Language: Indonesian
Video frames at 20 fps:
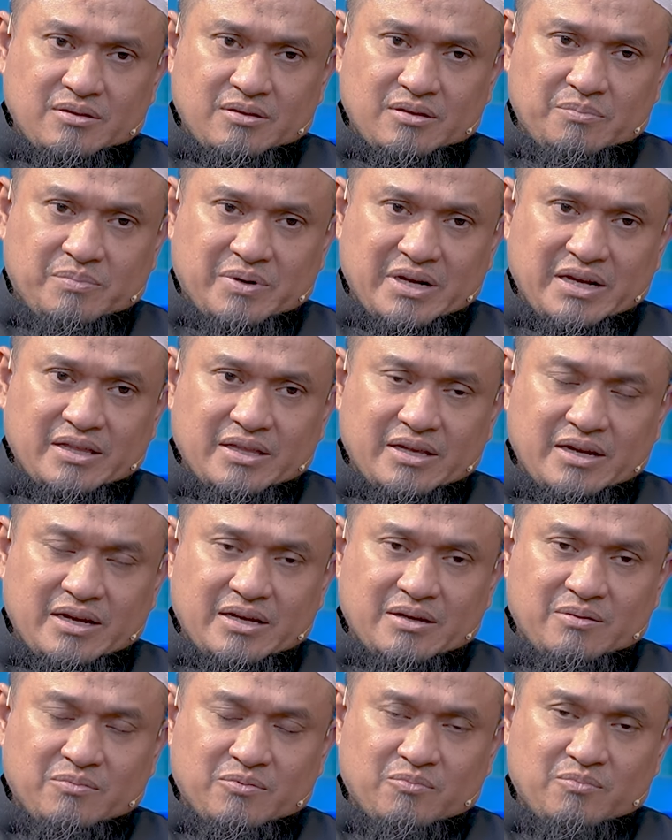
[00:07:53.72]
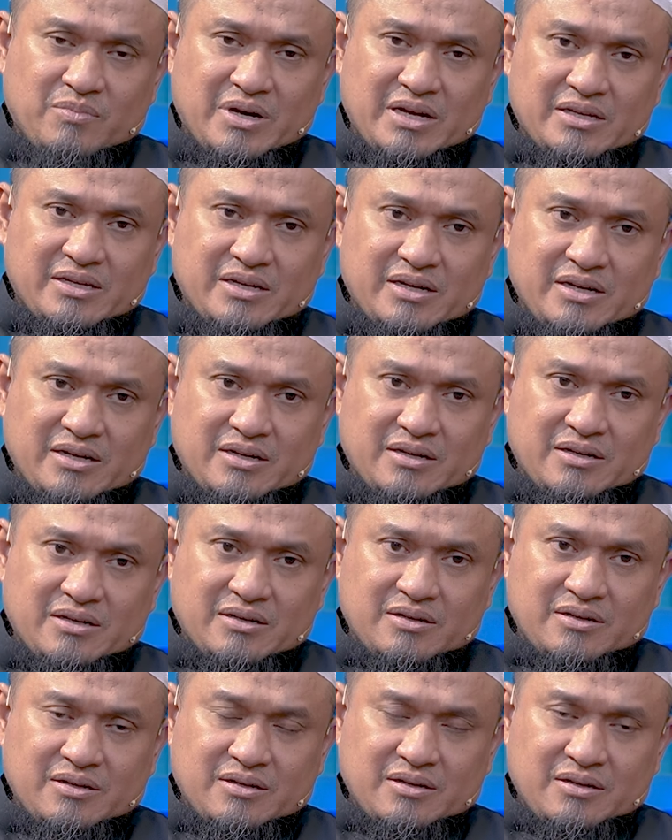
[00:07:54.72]
diperintah lagi membaca,
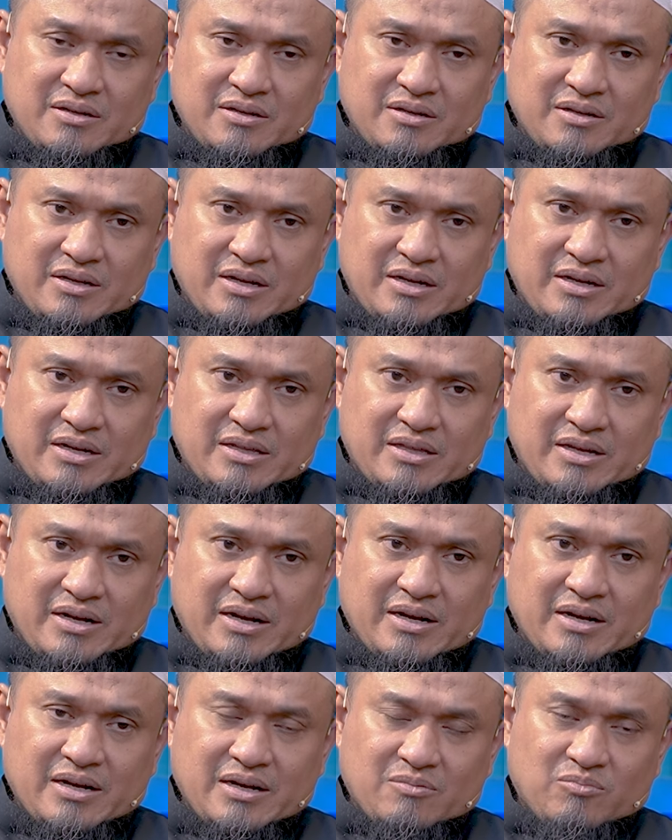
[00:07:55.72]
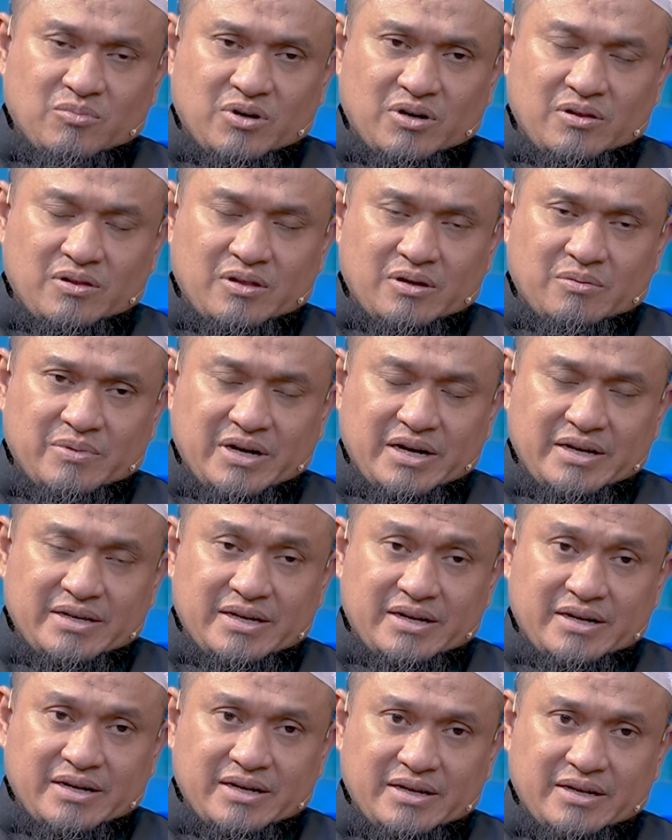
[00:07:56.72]
dan diterangkan bahwa Allah
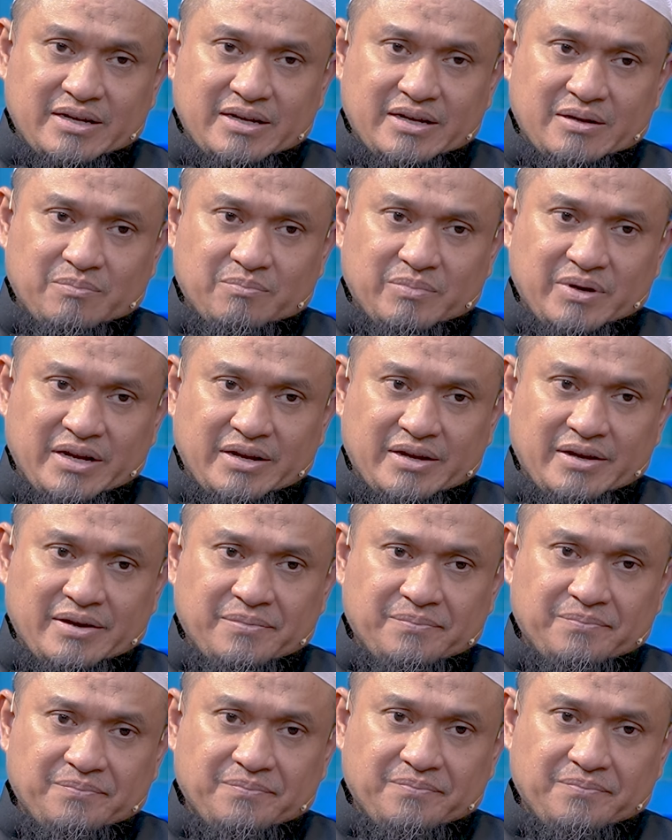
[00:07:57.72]
mengajarkan dengan pena,